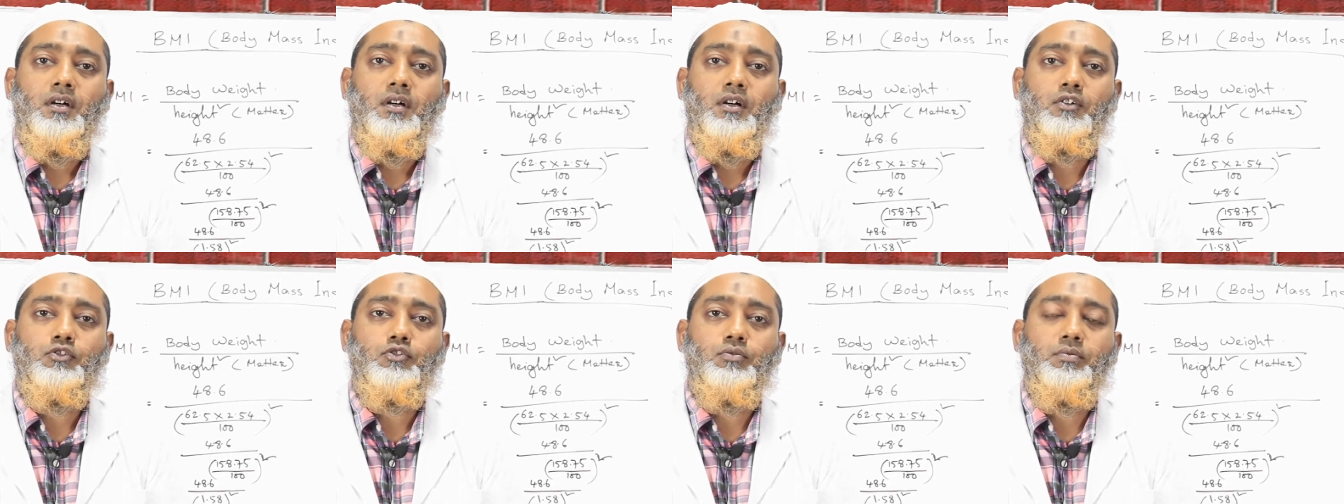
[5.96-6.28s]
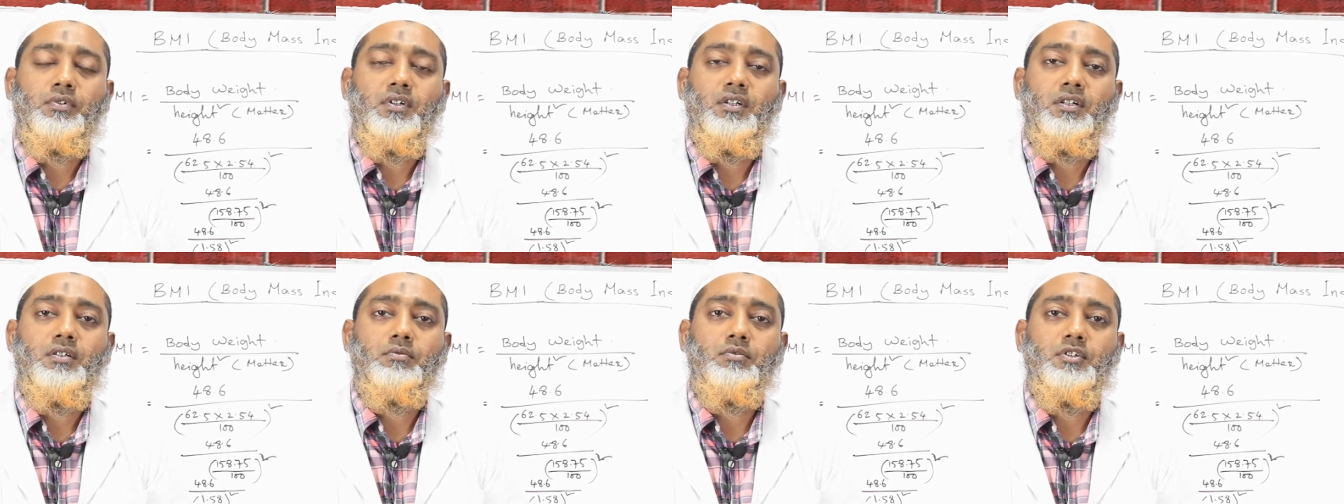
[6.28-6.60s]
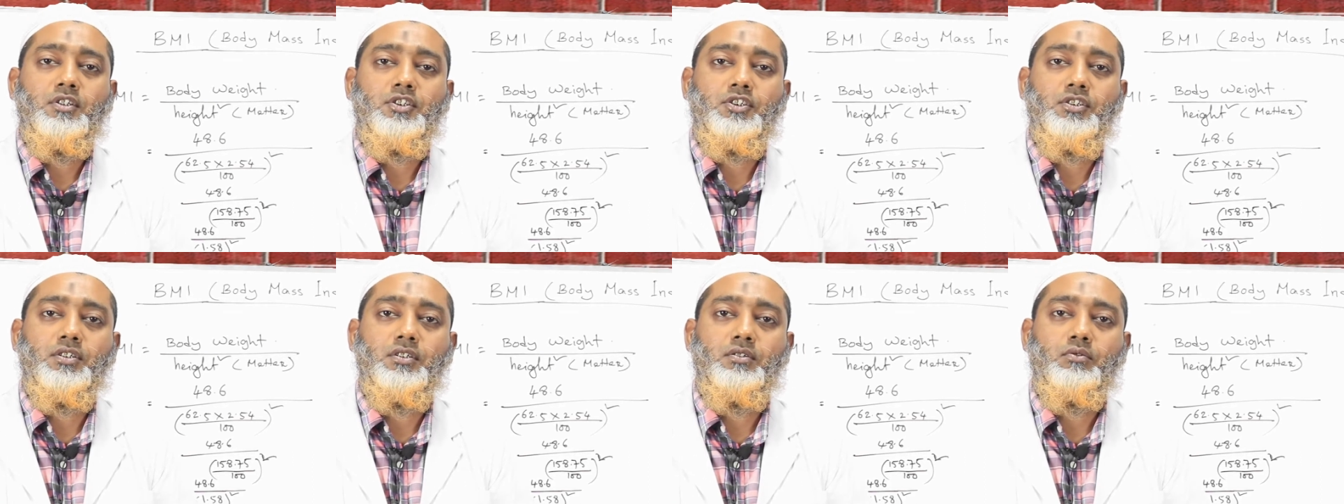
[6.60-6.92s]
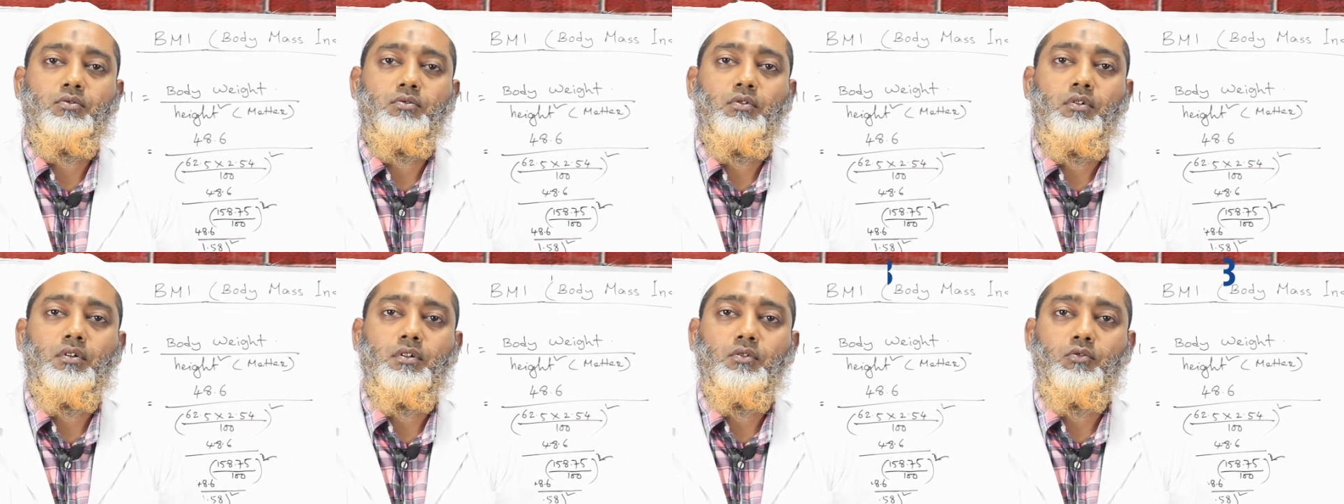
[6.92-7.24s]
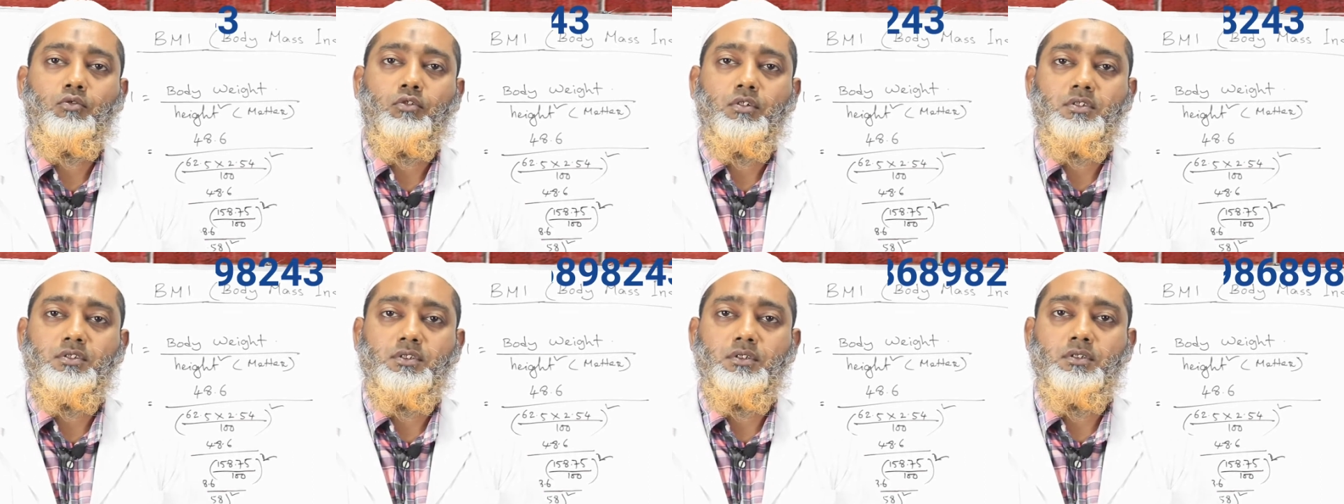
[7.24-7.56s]
হজবুল্লাহ
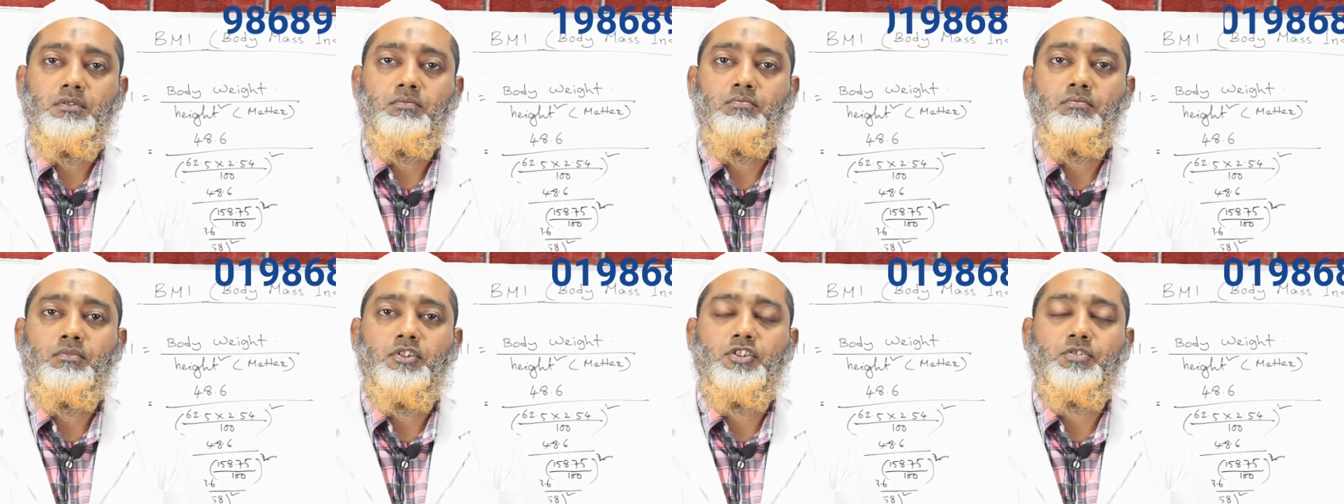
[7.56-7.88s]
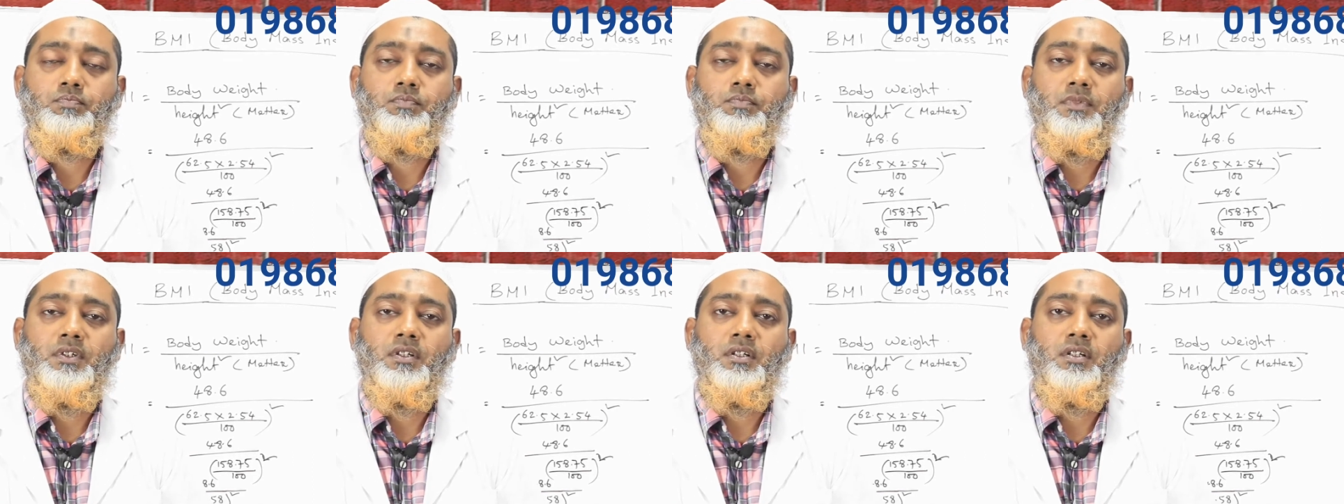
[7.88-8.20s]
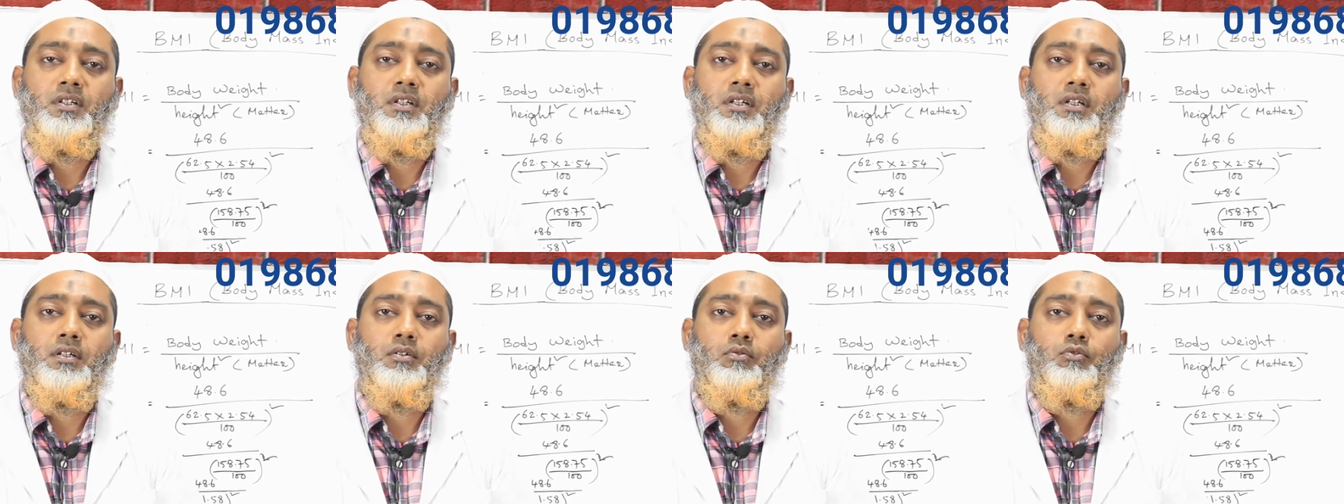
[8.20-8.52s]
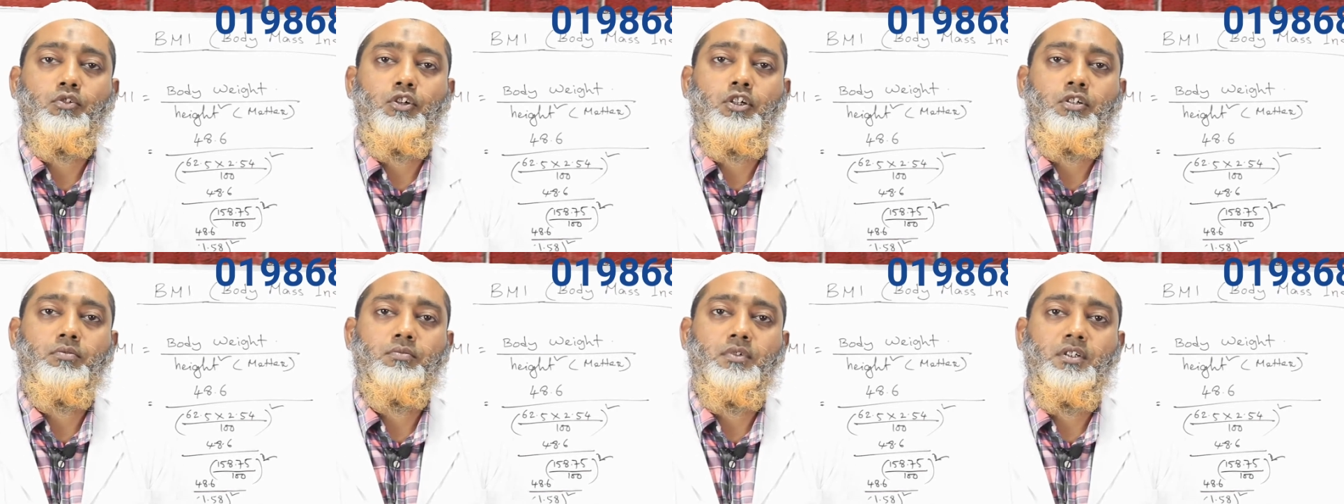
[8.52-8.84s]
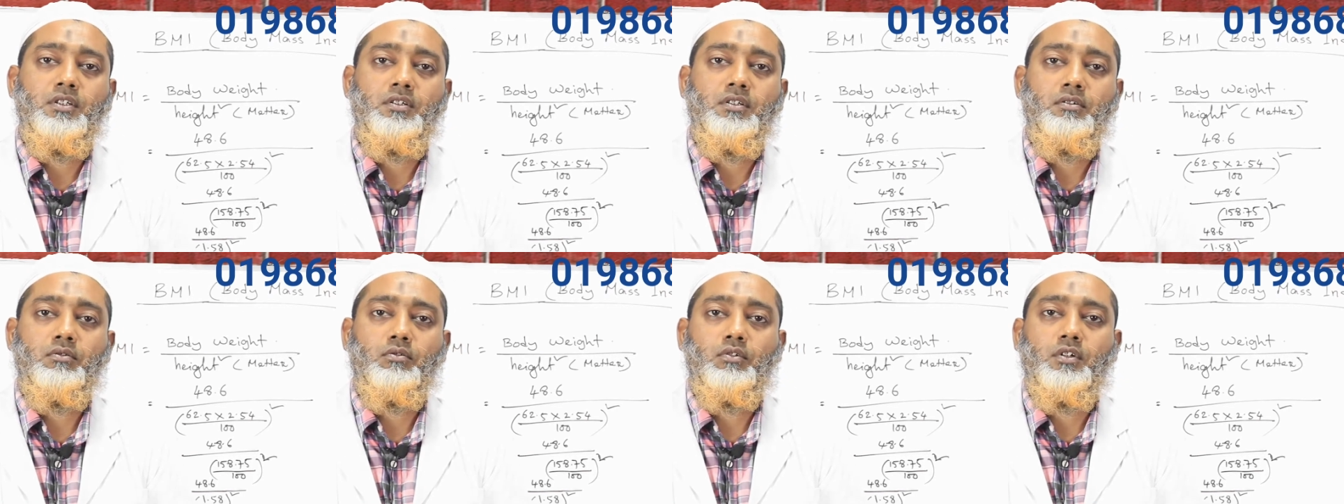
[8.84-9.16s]
বিসমিল্লাহ
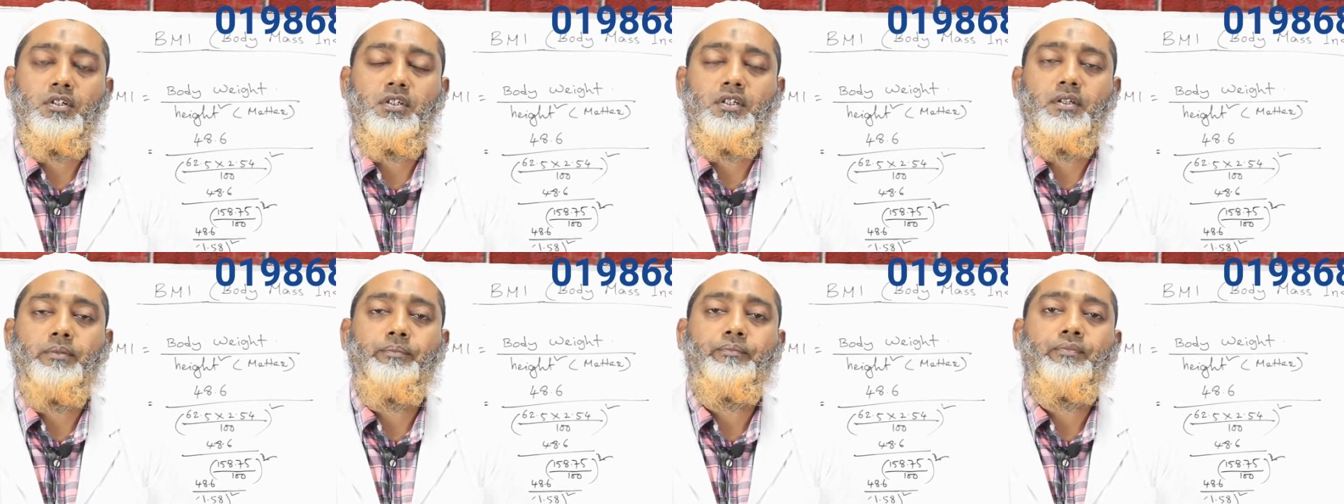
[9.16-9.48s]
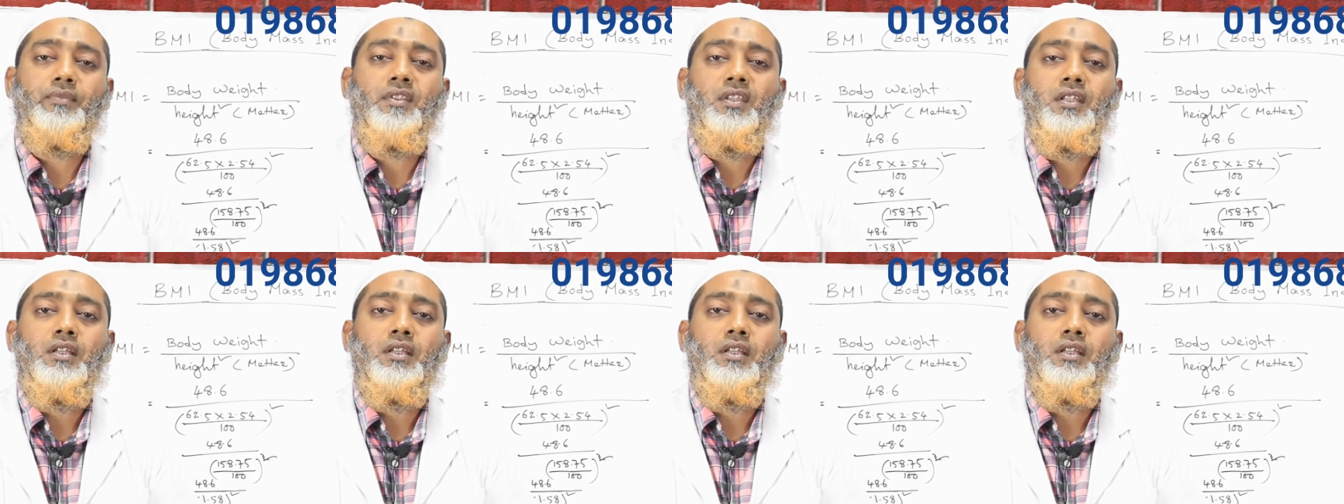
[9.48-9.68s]
রহমান রহিম